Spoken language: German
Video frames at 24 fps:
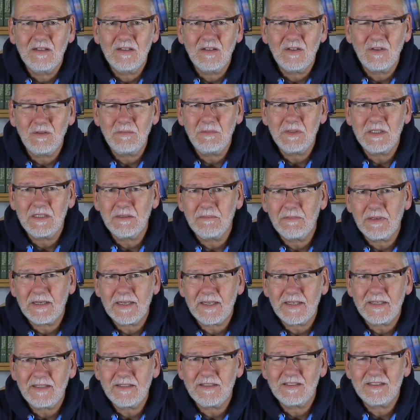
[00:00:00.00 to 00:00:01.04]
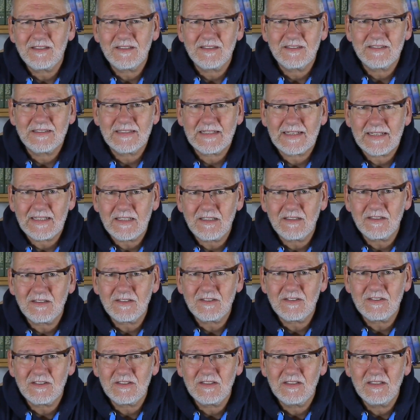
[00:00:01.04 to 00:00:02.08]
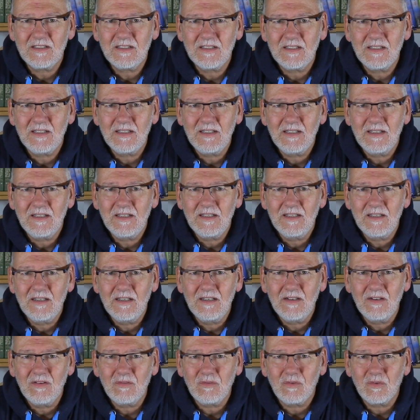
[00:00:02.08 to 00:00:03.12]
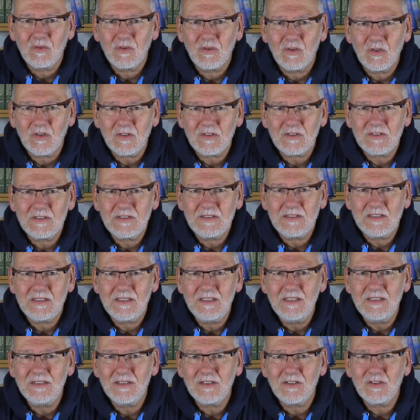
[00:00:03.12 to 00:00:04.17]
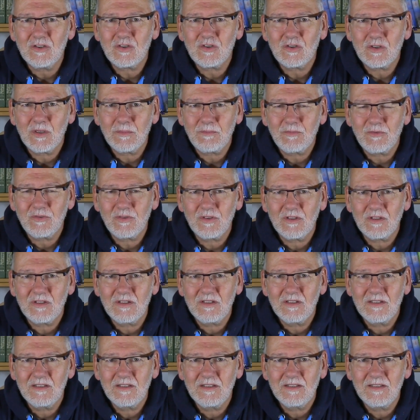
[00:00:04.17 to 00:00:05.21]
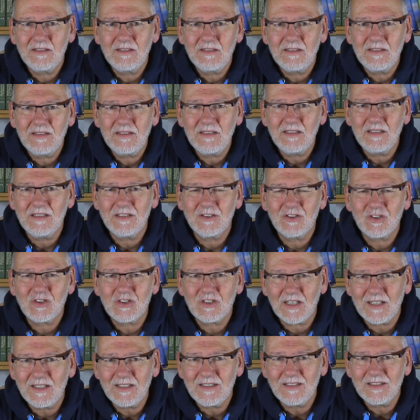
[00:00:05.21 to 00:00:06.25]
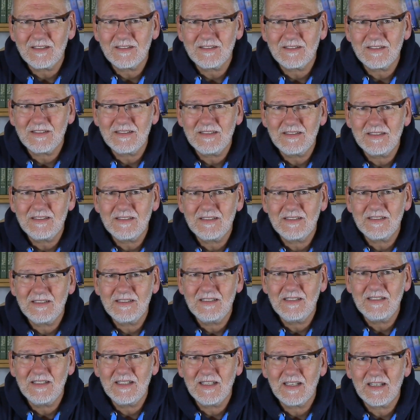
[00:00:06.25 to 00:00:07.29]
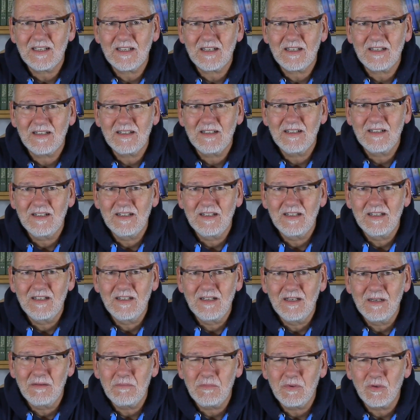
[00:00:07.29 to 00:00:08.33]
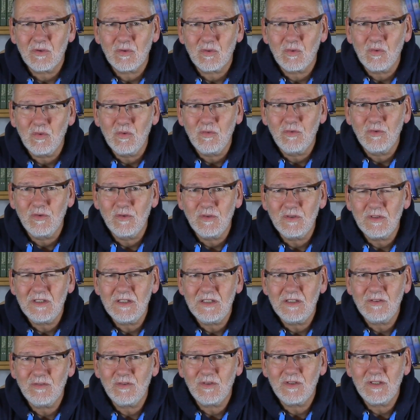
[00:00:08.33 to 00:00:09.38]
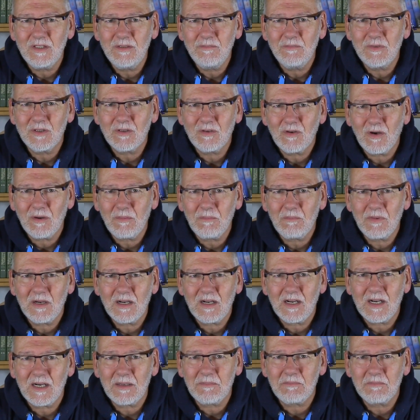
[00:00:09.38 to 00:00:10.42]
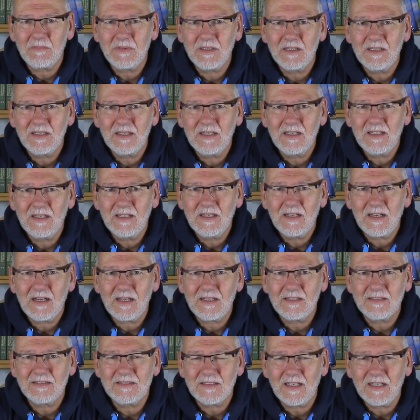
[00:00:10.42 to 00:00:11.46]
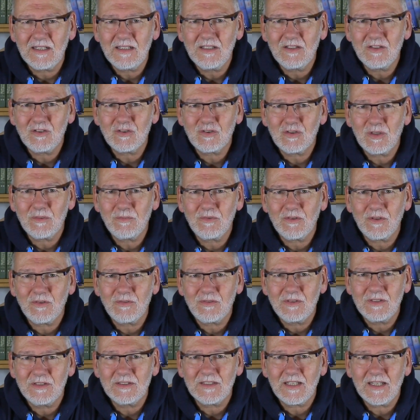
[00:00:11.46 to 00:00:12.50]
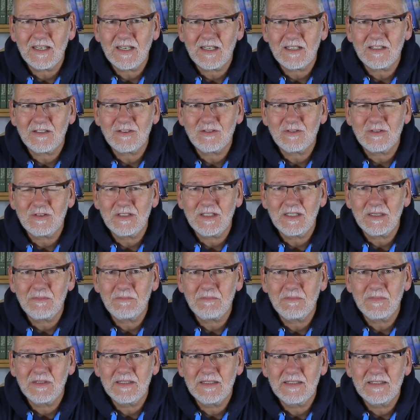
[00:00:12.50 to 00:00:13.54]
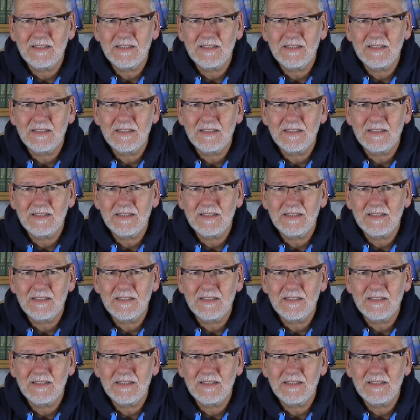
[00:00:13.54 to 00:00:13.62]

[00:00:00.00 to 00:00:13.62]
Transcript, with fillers: Und mit dem Recht des Retters, wo Gott diese Geschöpfe, die gescheitert sind in der Berufung, die sie von ihm bekommen haben, als seine Geschöpfe auf dieser Erde zu leben,